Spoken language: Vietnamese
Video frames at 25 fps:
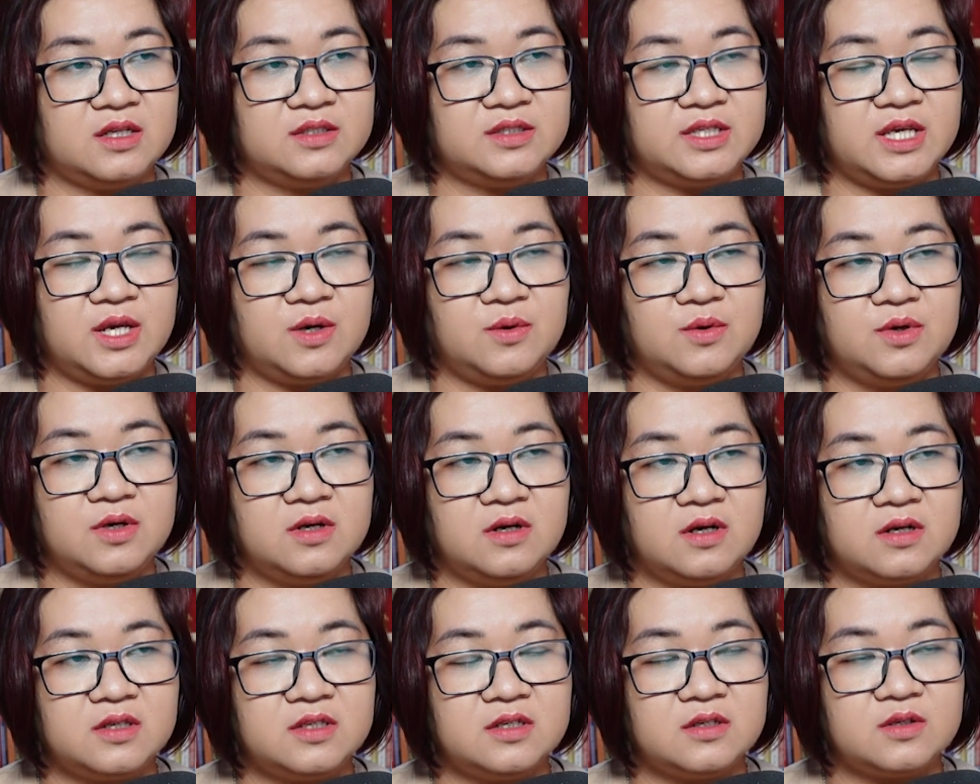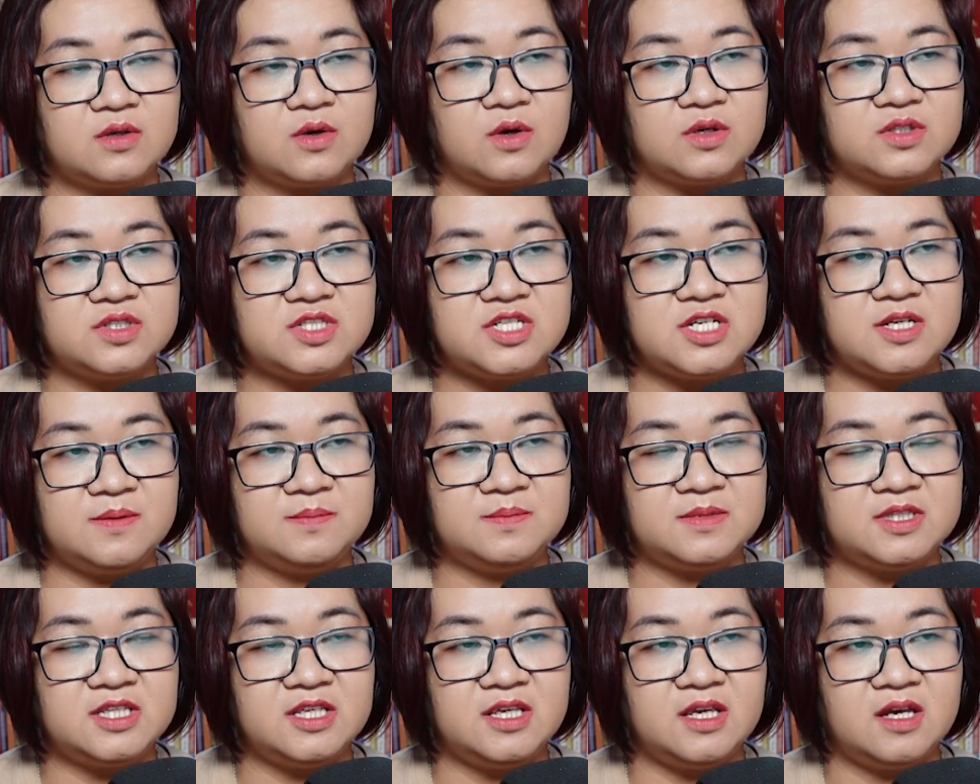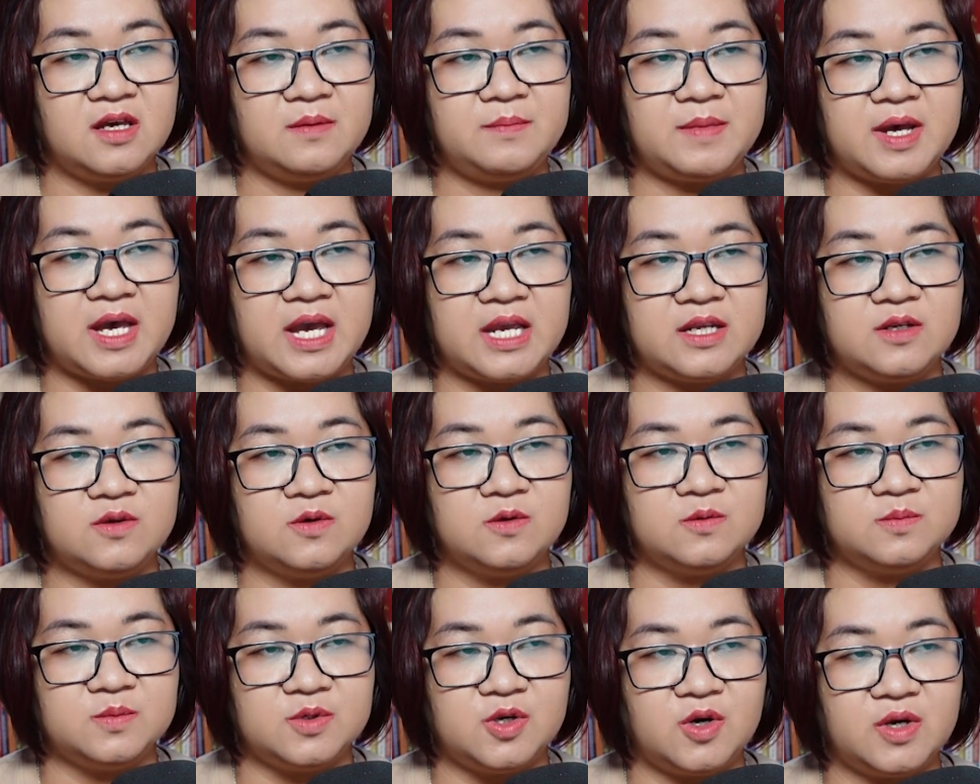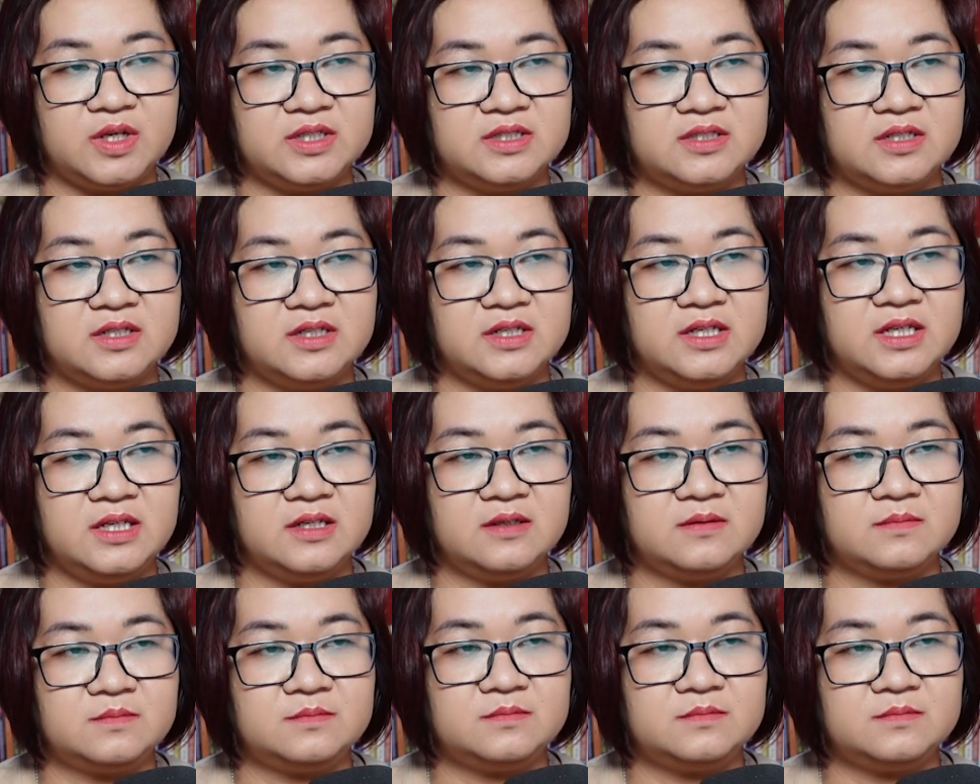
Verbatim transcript: theo hướng những con chim tía mà anh Hùng gọi tới.